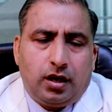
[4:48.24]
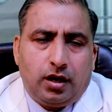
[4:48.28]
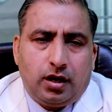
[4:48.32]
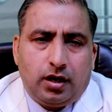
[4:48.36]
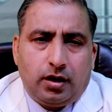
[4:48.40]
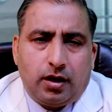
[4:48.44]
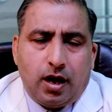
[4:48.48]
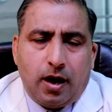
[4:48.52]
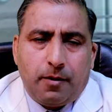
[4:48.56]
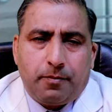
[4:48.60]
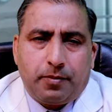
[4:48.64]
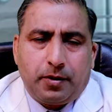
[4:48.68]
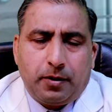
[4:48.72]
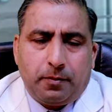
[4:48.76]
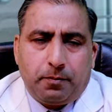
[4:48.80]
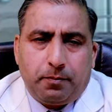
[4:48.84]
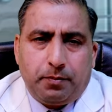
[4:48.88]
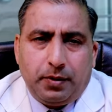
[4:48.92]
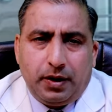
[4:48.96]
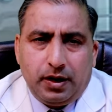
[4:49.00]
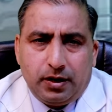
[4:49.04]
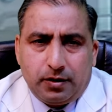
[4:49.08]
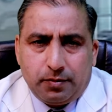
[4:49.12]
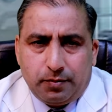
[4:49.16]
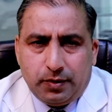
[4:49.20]
आपके
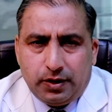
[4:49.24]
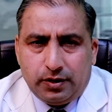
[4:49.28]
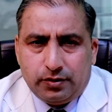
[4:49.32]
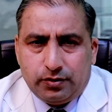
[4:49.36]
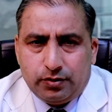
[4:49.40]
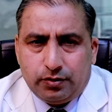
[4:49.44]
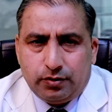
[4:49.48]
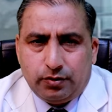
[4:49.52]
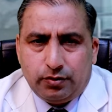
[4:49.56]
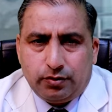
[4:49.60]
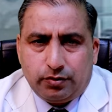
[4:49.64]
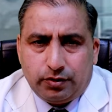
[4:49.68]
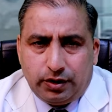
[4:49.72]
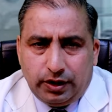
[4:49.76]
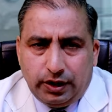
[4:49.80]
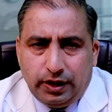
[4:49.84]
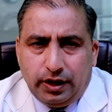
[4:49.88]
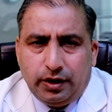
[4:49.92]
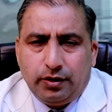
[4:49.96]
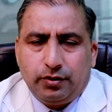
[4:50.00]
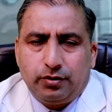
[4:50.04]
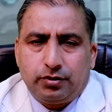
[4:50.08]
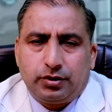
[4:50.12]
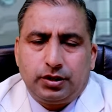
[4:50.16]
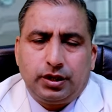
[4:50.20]
पेट में जो कीड़े
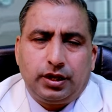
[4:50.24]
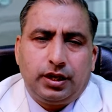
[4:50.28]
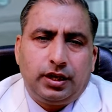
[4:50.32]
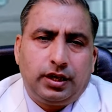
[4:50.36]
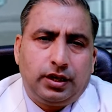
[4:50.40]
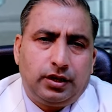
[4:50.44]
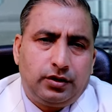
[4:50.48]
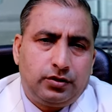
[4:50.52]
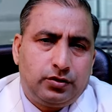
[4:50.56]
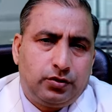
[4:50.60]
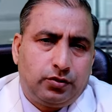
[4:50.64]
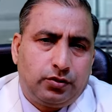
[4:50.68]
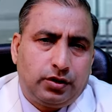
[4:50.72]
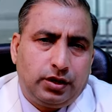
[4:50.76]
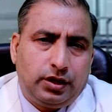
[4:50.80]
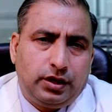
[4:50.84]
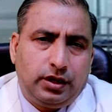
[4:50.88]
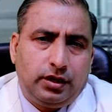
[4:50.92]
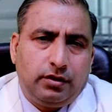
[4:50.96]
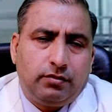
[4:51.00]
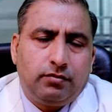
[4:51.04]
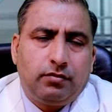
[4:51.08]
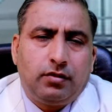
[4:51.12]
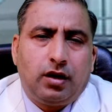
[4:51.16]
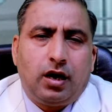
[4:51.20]
होते हैं कि जो कि
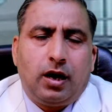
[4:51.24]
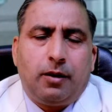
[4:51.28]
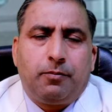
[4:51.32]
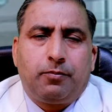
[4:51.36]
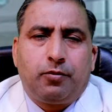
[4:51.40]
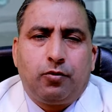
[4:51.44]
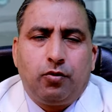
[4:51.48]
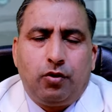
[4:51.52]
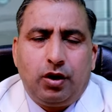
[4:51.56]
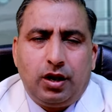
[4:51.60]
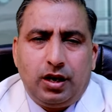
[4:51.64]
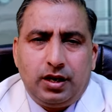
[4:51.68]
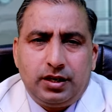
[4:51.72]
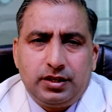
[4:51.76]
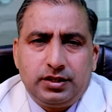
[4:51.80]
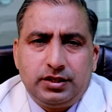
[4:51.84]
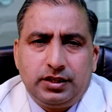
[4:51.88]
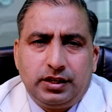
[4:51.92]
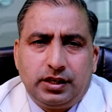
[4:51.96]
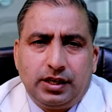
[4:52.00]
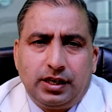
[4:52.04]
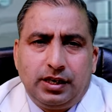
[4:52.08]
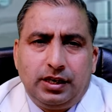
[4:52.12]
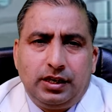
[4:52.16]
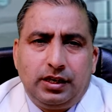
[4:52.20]
आपको एलर्जी
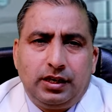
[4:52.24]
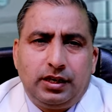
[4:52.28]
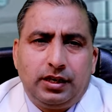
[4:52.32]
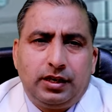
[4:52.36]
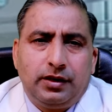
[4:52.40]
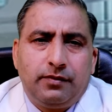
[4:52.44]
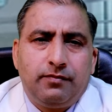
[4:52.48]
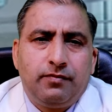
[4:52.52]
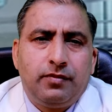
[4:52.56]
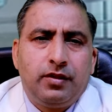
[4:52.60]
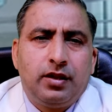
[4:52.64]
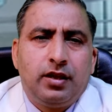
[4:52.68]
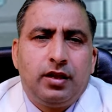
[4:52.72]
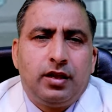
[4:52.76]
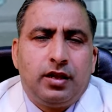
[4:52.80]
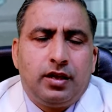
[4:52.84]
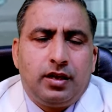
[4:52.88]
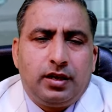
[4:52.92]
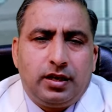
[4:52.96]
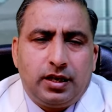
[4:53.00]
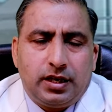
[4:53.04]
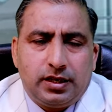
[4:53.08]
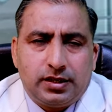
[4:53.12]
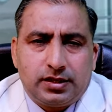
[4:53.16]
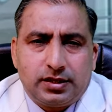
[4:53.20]
के लिए
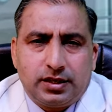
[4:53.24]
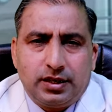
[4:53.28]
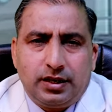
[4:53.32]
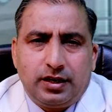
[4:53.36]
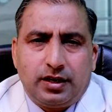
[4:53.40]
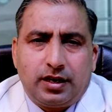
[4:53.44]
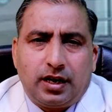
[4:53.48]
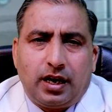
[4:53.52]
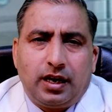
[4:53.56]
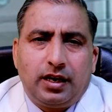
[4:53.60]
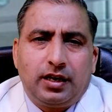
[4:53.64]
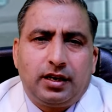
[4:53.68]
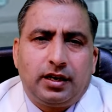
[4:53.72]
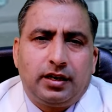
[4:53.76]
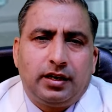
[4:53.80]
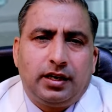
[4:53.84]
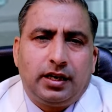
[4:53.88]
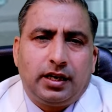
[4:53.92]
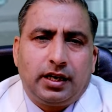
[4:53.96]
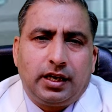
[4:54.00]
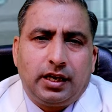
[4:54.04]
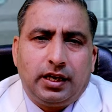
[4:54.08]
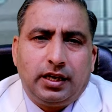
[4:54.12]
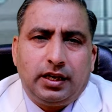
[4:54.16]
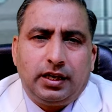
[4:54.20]
या स्किन ड्राई करने
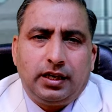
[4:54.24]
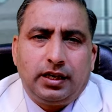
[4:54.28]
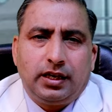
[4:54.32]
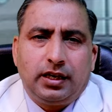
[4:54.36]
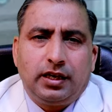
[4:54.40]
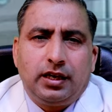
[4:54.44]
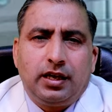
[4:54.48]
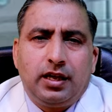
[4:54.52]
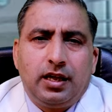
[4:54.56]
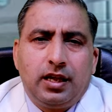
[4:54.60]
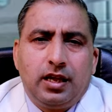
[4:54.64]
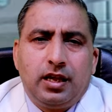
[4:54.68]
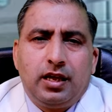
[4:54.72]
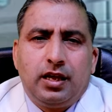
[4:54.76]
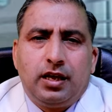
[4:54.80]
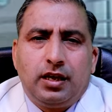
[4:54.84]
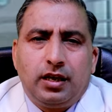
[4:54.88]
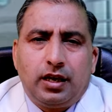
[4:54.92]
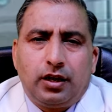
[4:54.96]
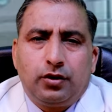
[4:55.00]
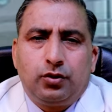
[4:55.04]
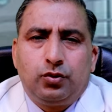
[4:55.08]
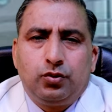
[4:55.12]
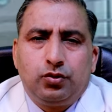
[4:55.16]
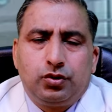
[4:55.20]
के लिए
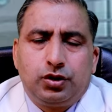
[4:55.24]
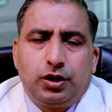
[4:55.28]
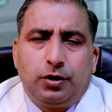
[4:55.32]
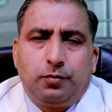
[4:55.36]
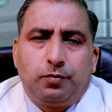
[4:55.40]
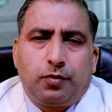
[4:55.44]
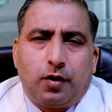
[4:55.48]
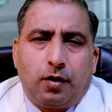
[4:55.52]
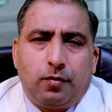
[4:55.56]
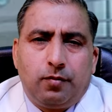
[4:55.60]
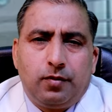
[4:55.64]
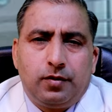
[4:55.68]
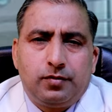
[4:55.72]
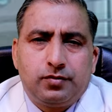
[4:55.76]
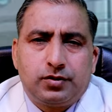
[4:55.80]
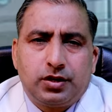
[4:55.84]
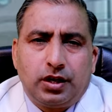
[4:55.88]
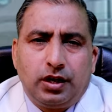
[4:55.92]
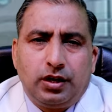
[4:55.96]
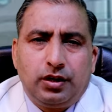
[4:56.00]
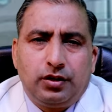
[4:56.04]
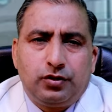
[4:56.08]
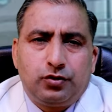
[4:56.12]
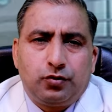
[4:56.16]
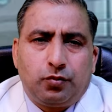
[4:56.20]
या दूसरी प्रॉब्लम्स के
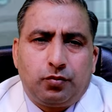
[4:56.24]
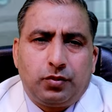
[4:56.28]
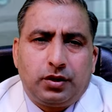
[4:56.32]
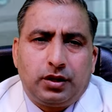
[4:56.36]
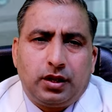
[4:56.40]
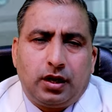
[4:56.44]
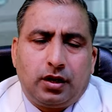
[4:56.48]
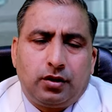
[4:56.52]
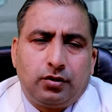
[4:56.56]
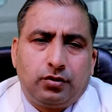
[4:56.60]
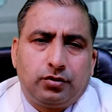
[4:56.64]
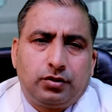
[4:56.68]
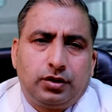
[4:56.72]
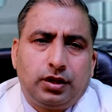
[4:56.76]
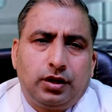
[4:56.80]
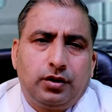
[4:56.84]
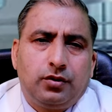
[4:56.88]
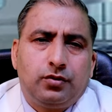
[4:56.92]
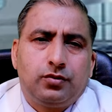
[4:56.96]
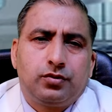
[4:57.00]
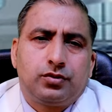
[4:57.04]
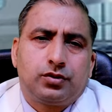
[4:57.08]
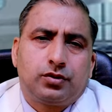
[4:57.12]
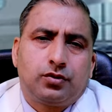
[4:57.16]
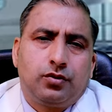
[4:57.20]
लिए जिम्मेदार होते हैं
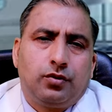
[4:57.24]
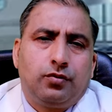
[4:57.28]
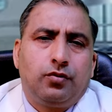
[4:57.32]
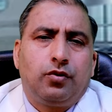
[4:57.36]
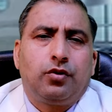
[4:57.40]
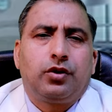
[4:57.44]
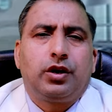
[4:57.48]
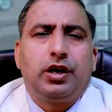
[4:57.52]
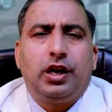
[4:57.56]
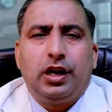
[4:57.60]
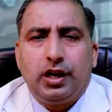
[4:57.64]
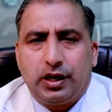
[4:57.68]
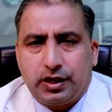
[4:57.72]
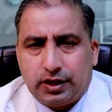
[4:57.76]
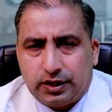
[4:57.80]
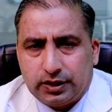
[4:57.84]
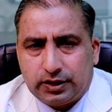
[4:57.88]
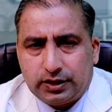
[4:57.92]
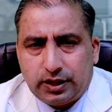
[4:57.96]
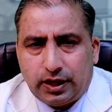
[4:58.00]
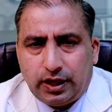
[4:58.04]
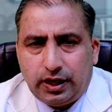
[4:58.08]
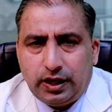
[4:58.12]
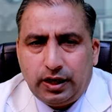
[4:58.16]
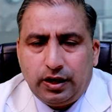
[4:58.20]
उसको वो किल
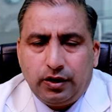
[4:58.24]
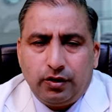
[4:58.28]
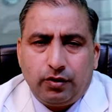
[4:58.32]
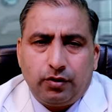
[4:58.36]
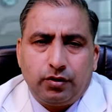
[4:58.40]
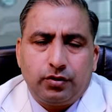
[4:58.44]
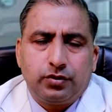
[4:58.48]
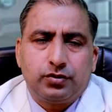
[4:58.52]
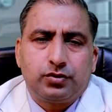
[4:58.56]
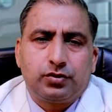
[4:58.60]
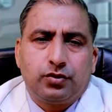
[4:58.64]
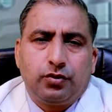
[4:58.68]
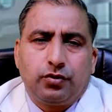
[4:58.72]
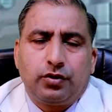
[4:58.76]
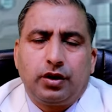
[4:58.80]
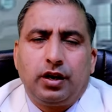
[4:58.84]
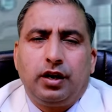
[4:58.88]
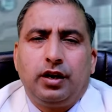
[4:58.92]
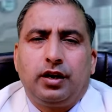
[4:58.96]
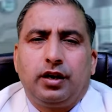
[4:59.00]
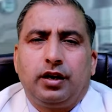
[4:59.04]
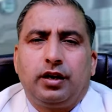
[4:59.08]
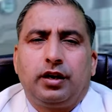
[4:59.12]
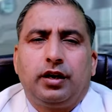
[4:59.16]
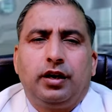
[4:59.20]
करता है और उसको किल
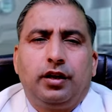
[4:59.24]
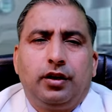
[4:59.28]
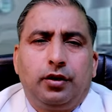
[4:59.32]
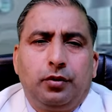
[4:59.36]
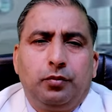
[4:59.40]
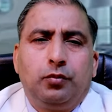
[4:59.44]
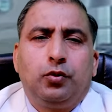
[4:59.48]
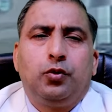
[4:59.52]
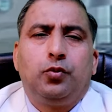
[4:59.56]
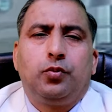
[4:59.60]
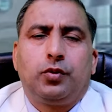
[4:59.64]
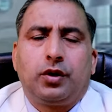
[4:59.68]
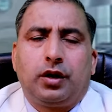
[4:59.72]
करके रिमूव